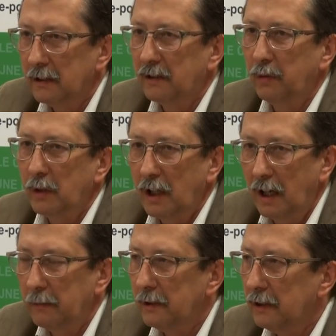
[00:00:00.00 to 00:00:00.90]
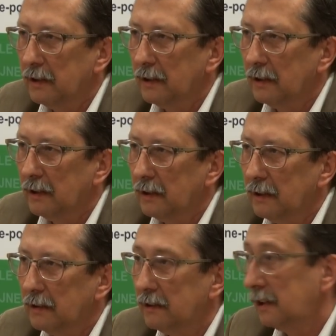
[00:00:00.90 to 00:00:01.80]
z Włochami,
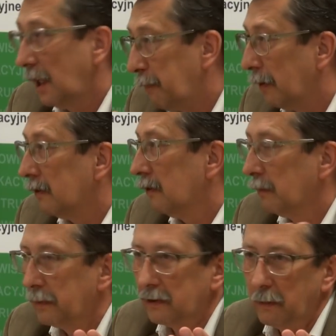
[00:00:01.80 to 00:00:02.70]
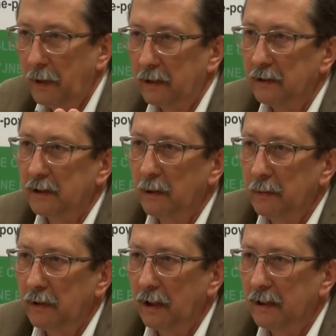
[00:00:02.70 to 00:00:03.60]
z Japonią, proszę bardzo,
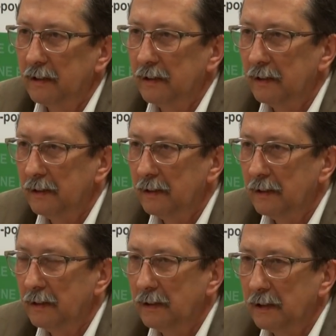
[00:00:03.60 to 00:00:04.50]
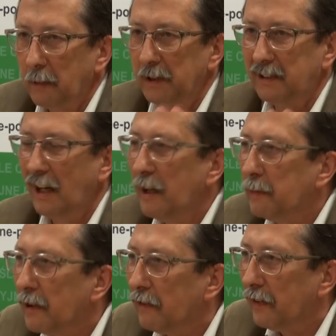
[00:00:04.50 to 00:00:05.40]
czemu nie, żeby
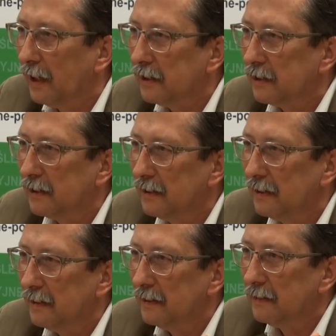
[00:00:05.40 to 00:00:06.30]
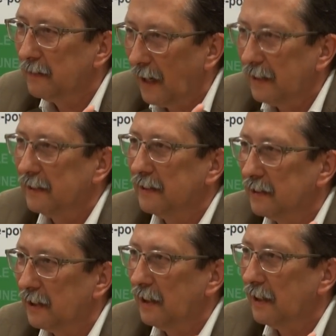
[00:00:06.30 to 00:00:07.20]
celebrować fakt,
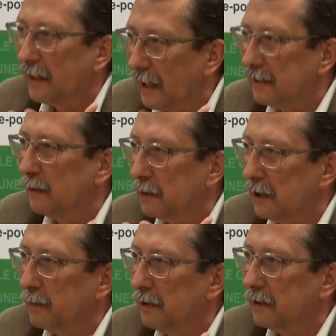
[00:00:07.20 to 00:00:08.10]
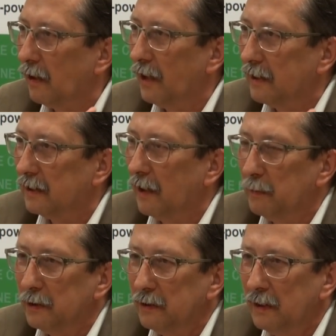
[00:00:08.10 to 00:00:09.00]
że razem żeśmy 100 lat
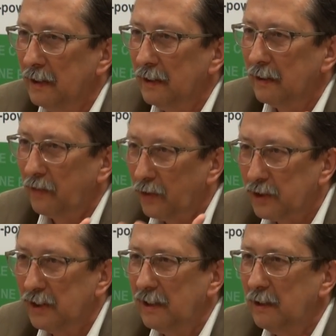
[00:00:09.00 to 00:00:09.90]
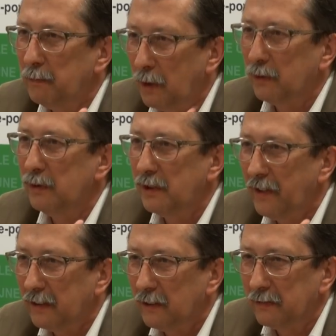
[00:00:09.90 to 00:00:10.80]
temu tworzyli pokój
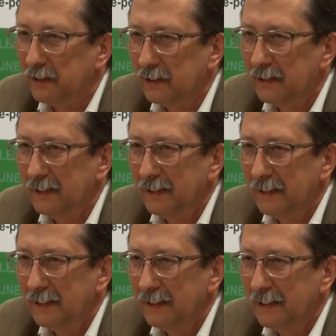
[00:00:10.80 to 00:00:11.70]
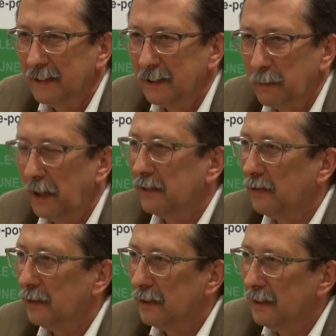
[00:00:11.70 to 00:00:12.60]
światowy. Czy
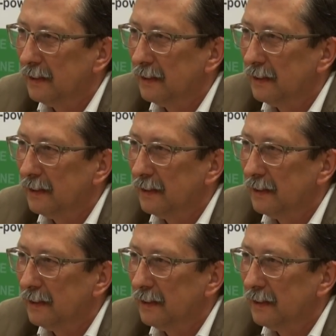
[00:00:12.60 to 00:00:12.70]
Państwo